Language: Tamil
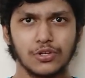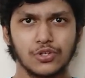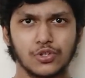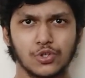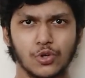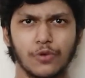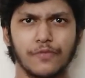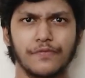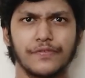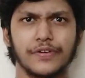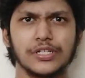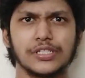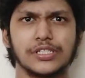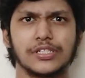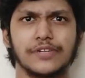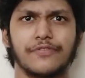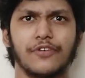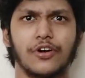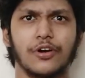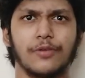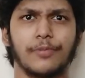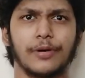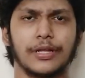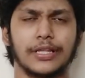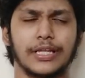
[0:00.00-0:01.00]
ஸோ ஃபர்ஸ்ட் ஆஃப்
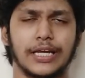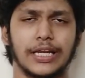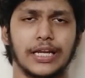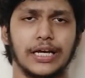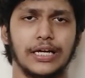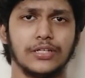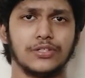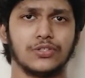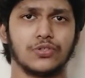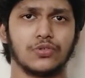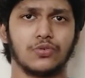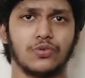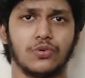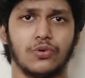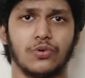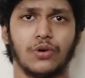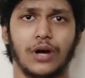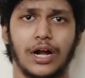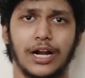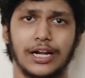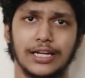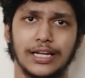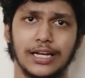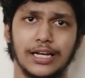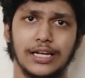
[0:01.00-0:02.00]
ஆல் பார்த்தீங்கன்னா ஸோ
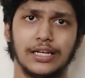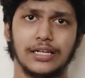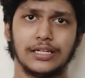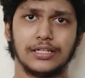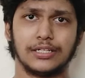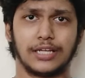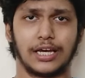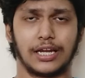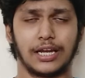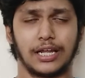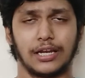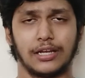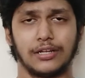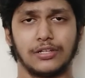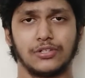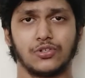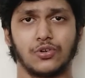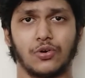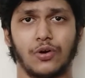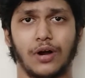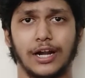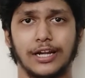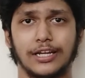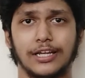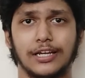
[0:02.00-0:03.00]
அட்டல் டனல் ஸோ
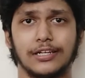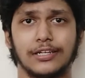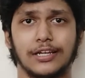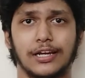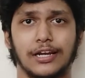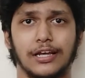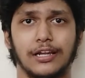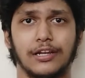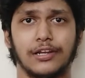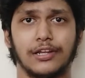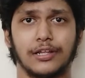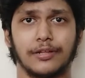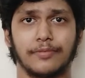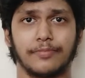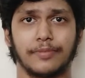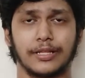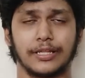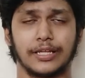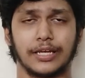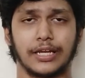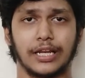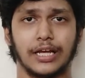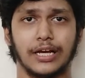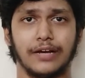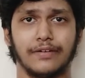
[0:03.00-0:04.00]
அட்டல் டனல்ன்றது
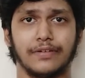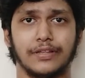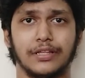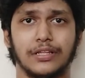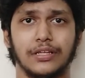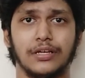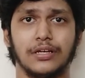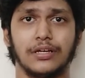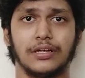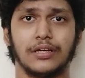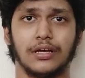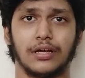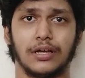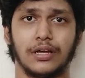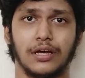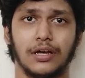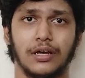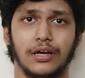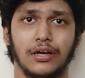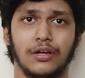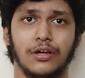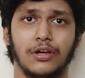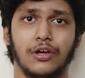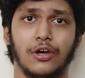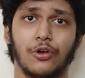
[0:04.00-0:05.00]
பார்த்தீங்கன்னா வந்து
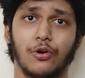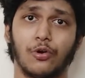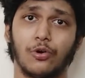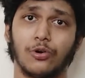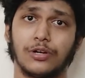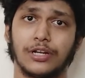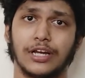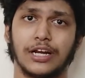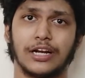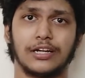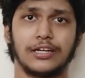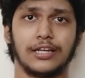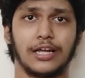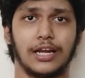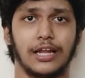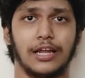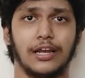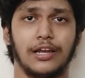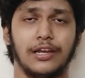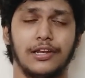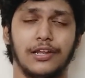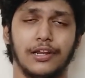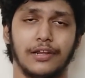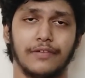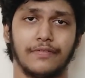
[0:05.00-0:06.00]
ரோட்டங்
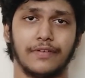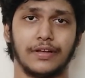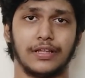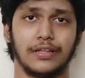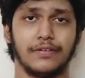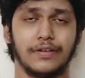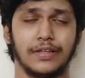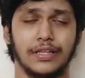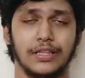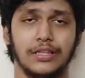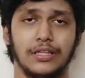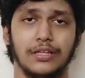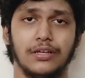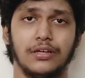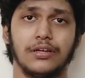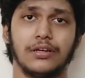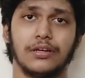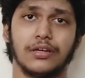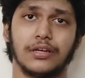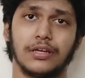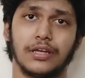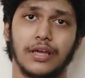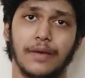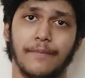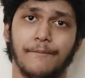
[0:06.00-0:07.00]
டனல்ன்ற வந்து
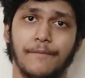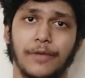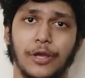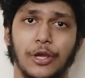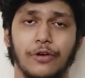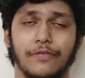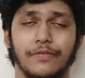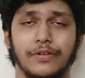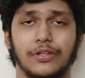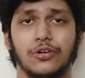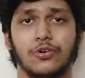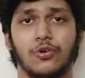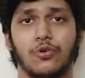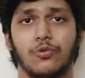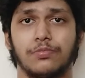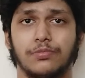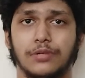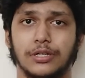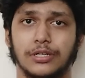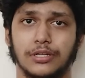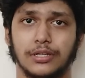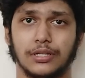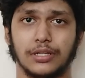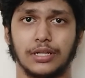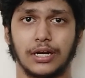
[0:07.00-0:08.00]
எப்பயோ வந்து
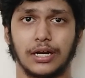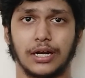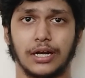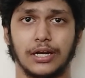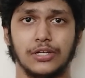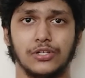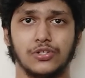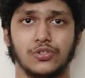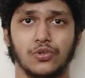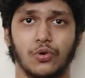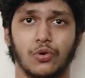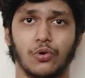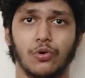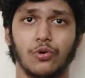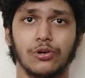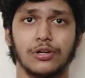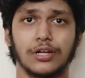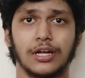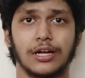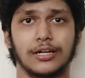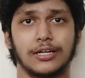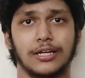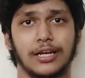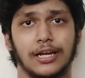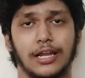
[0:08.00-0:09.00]
கூப்பிட்டு இருந்தாங்க ஸோ
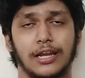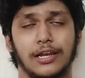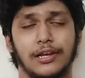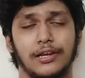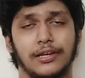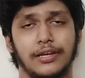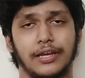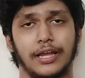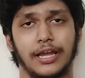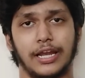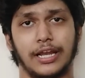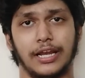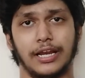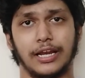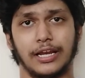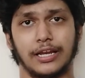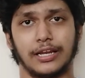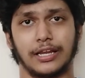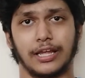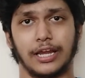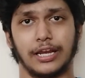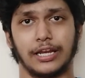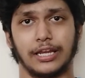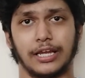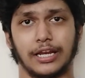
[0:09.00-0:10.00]
ரோட்டங் டனல்
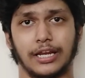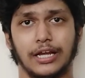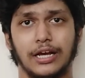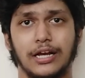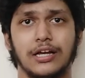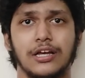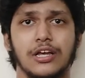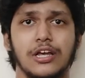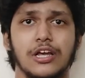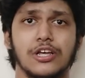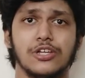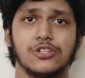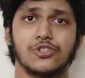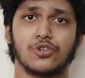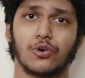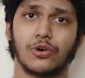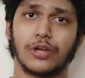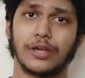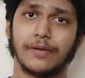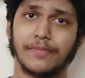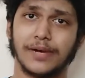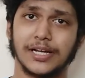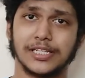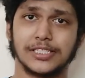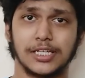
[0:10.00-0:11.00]
என்னன்னு கேட்டிங்கன்னா ஸோ
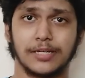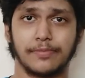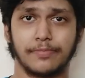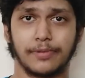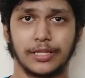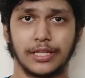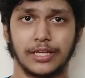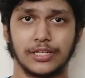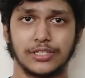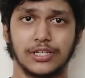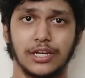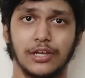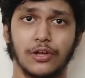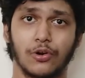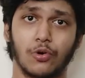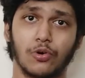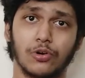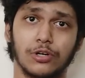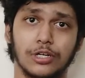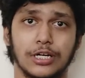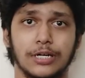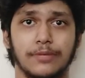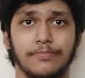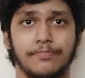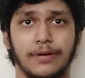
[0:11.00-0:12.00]
ஹிமாச்சல் பிரதேஷில்
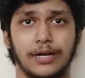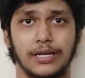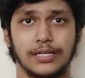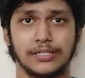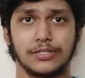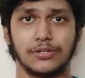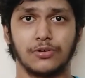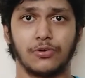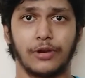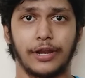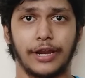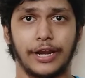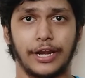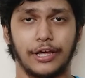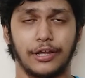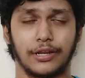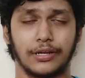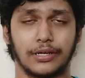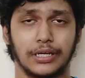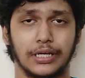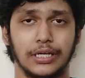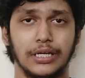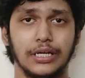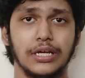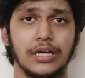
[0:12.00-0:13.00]
ரோட்டங் பாஸ்னு ஒரு இடம்
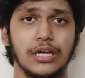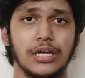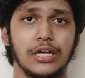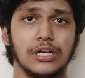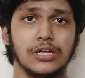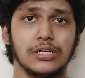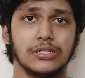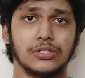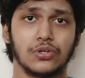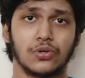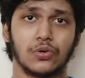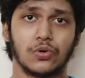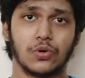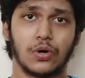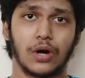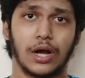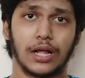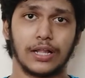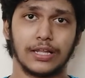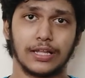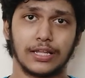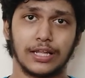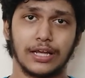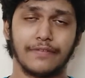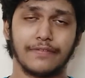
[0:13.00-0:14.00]
இருக்குது ஸோ
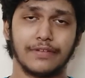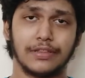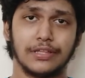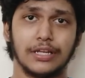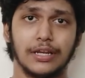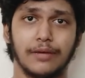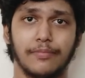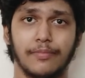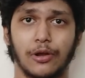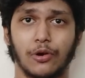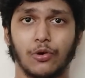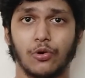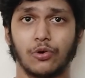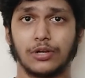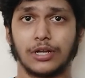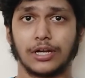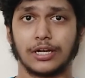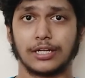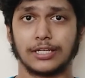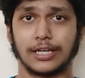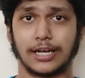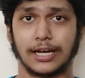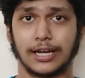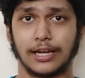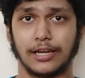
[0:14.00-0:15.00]
அதை தான் வந்து நம்ம
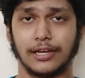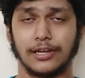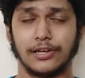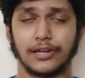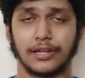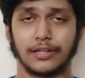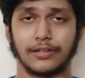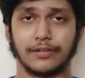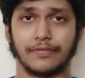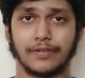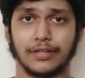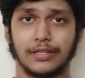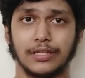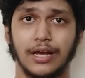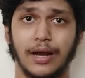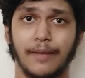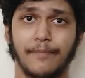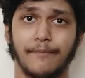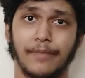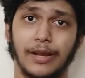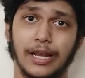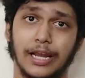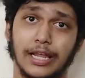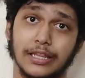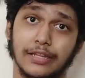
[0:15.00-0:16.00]
ரோட்டங் டனல்ன்றது வந்து
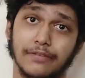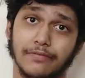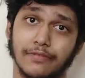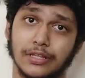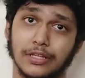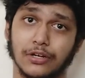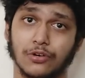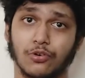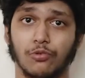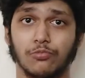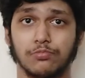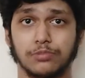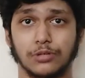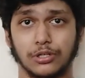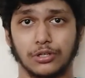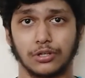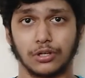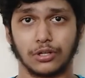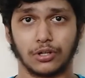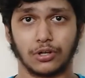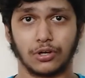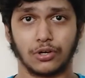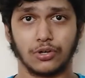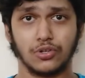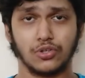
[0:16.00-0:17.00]
அப்போலேருந்து வந்து கூப்பிட்டு
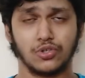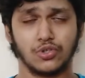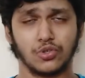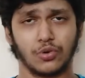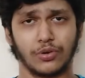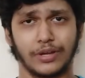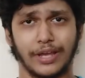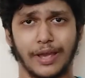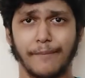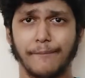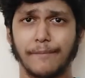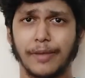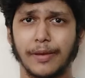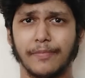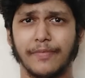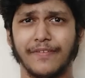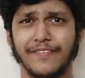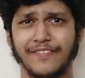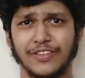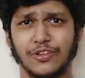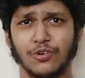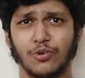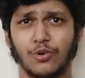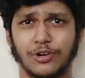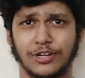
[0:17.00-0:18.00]
இருந்தோம் ஸோ எப்பயுமே
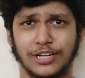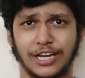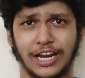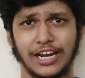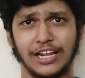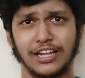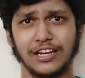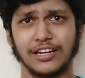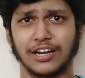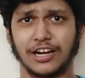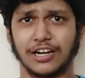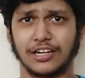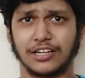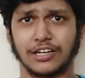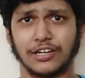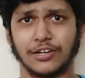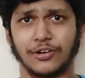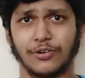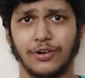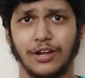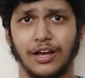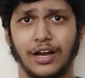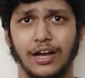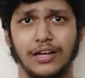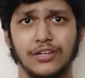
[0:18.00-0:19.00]
வந்து ஒரு டனல்
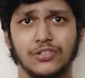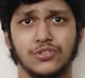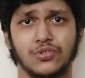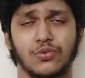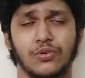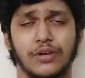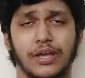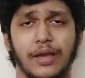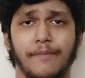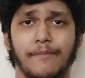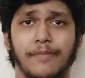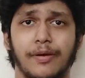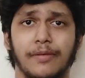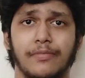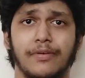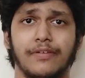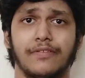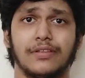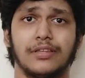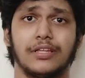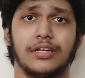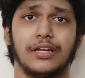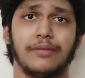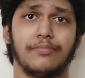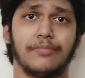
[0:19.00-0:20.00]
கட்டணும்னா ஸோ எப்பயுமே
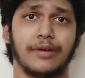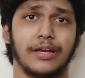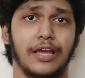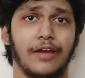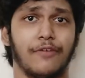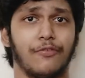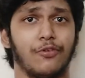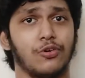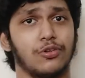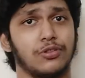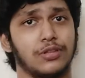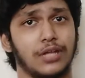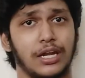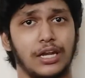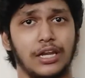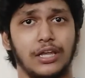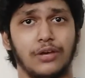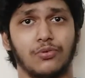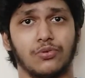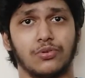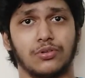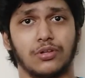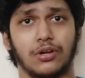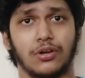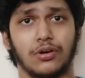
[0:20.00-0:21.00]
வந்து நம்ம எவ்வளோ தண்ணி
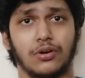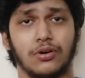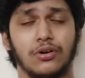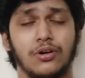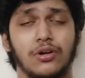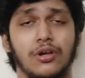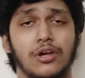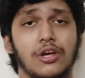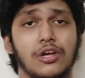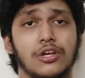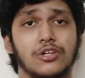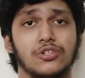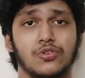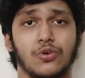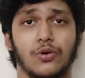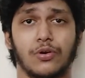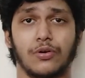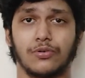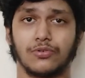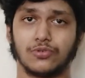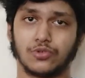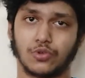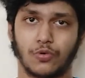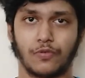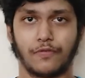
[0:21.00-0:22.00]
ஊற்றணும் ஸோ
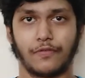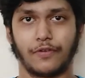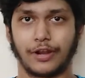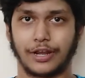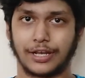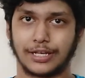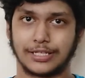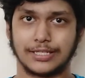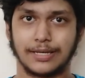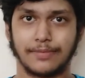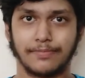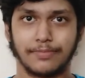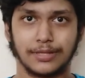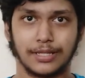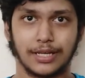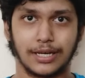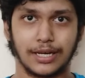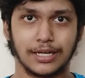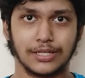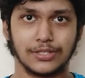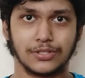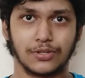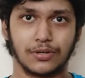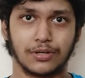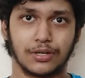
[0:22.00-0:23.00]
ஸோ ஃபார் எக்ஸாம்பிள்
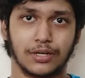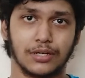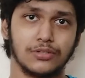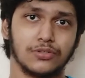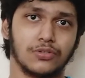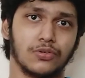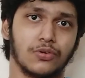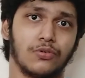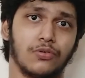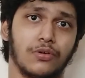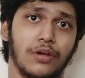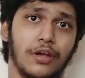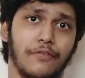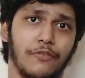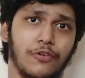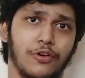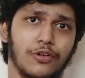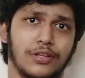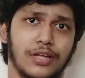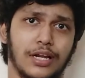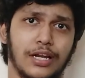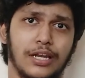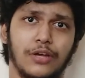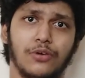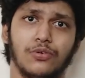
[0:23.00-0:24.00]
தாங்க சொல்கிறேன் ஸோ எவ்வளோ
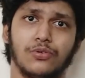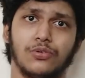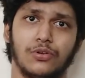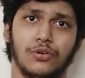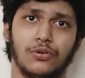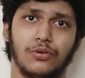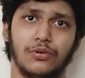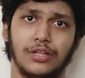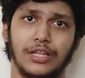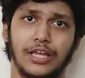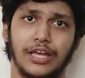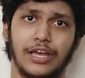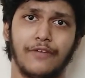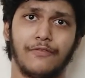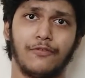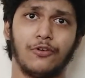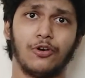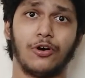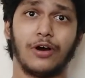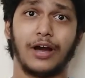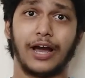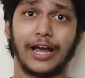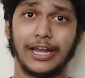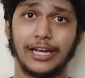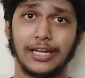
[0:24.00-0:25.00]
தண்ணி ஊற்றணும் இதை
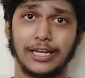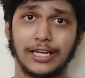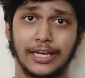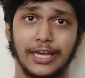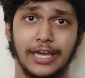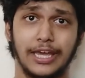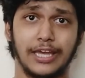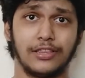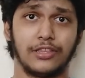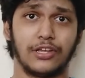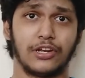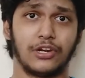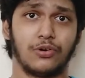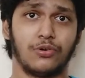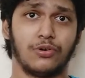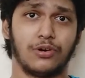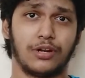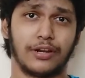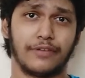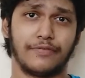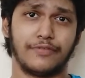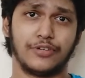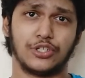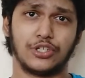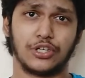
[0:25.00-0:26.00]
எவ்வளோ ஹைட்டுக்கு
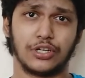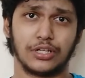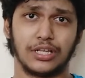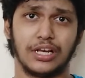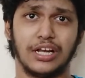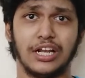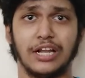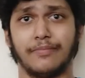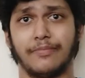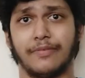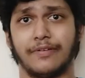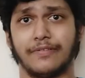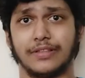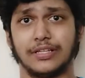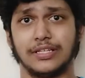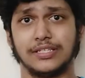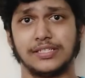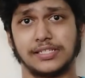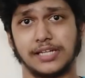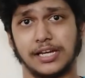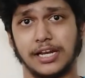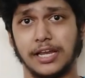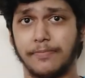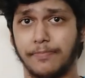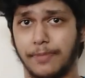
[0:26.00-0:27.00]
ஏற்றணுன்ற விஷயம் தான் நம்ம வந்து
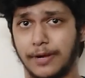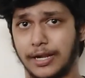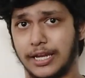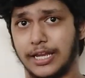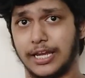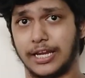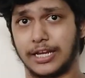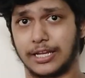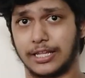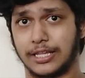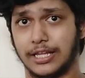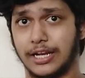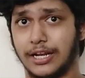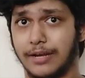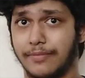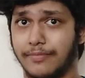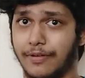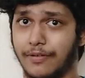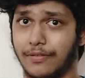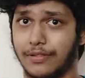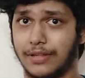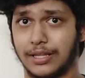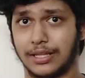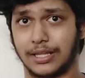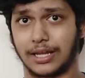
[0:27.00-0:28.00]
ஸ்டடி பண்ணிக்கிட்டு தான் நம்ம
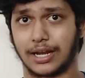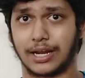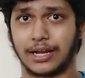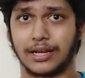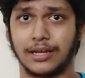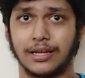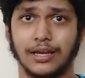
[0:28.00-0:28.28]
வந்து அந்த